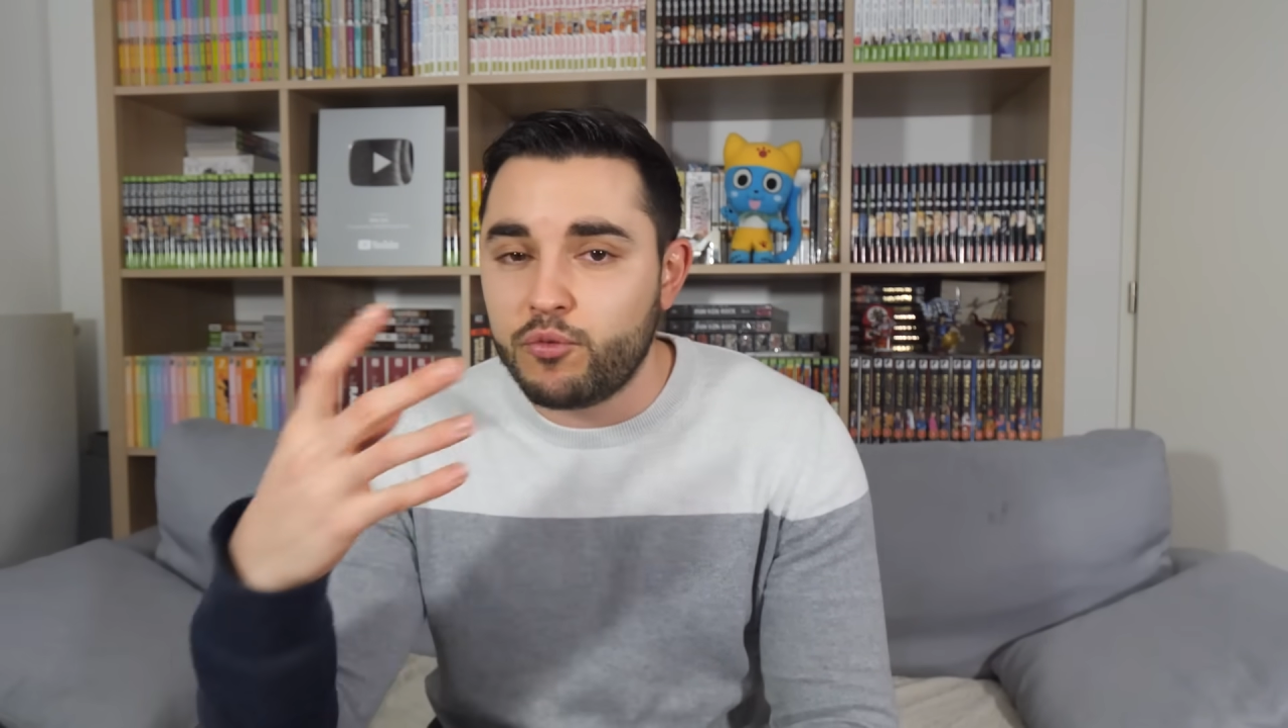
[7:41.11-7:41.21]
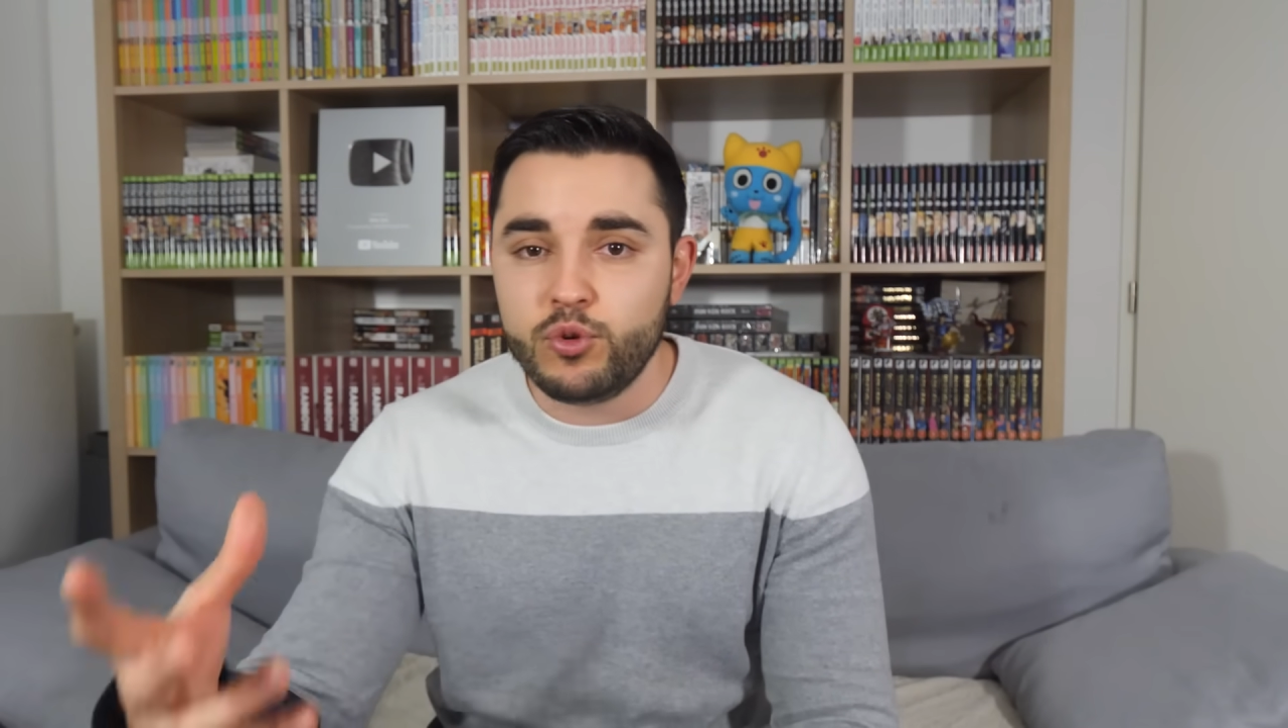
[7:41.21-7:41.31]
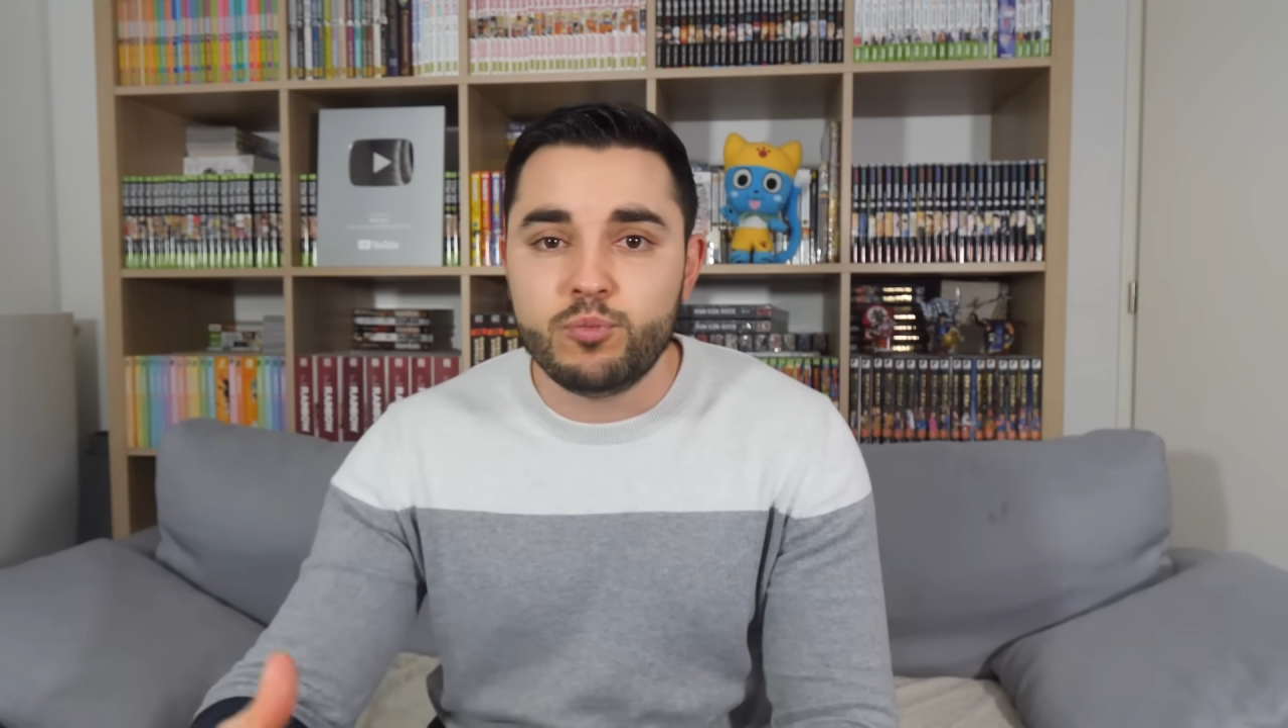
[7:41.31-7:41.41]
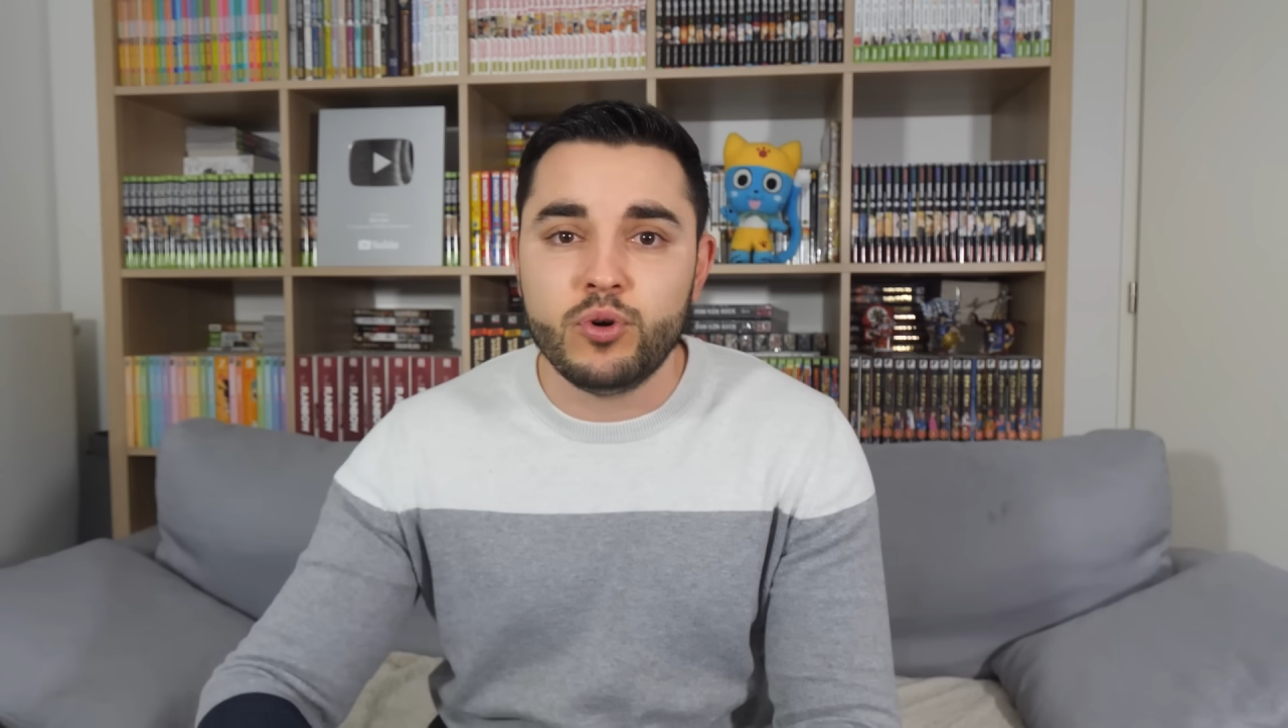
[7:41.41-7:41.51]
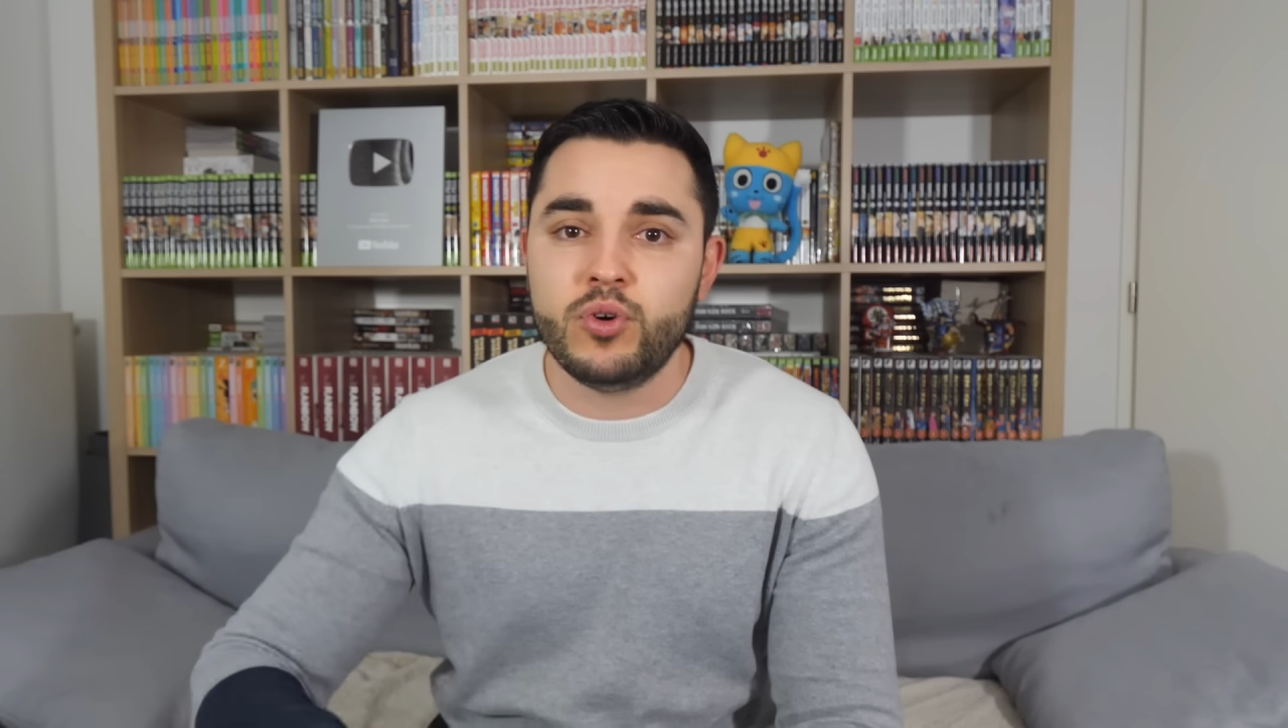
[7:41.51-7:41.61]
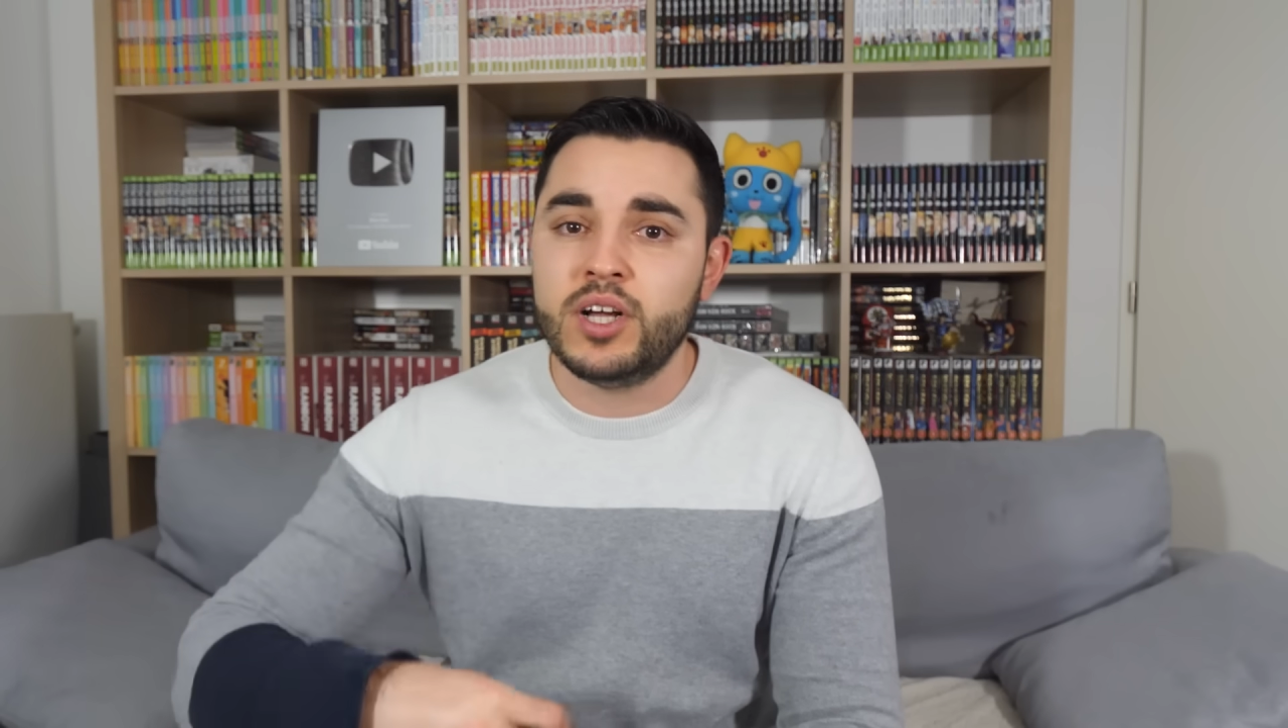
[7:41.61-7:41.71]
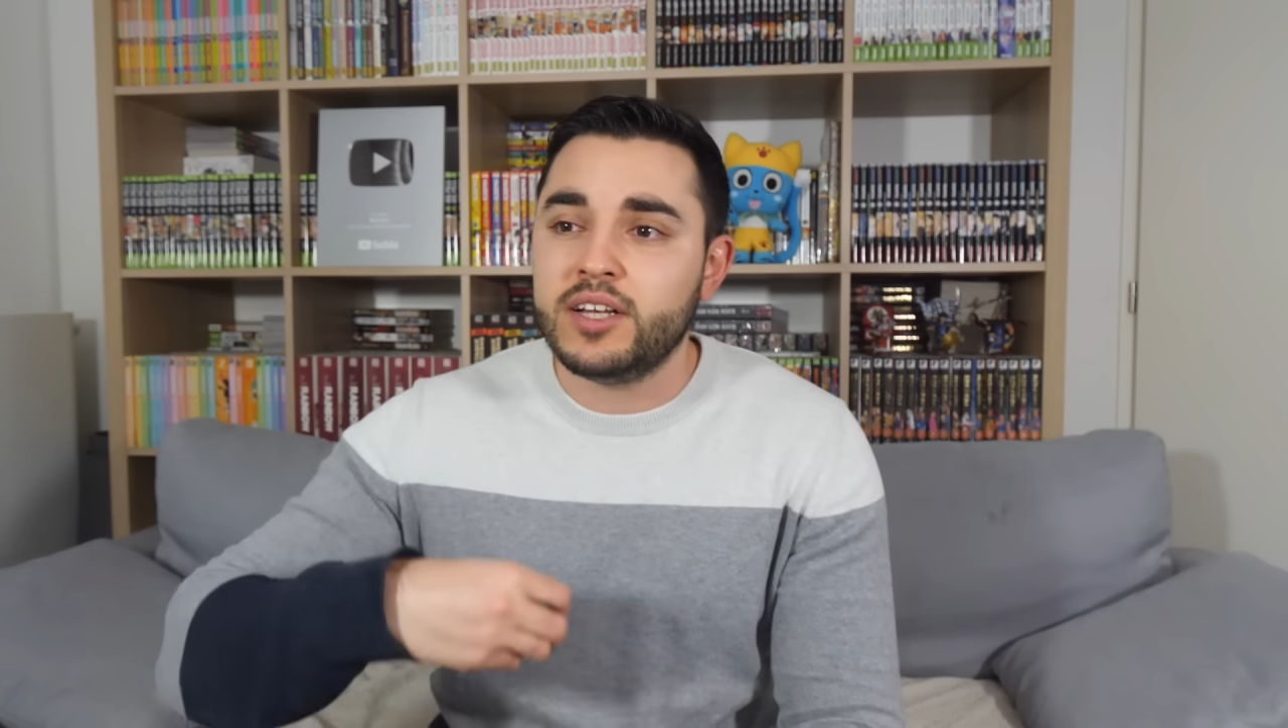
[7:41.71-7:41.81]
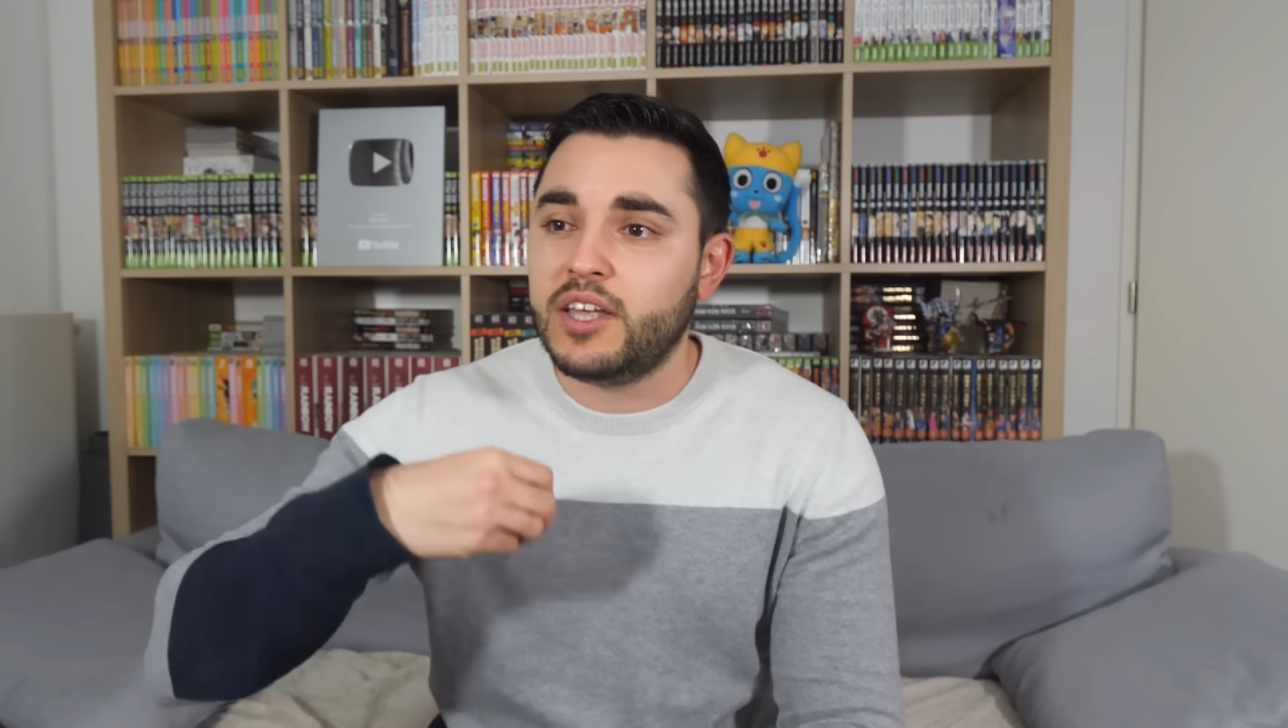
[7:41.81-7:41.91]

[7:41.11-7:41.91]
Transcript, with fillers: football,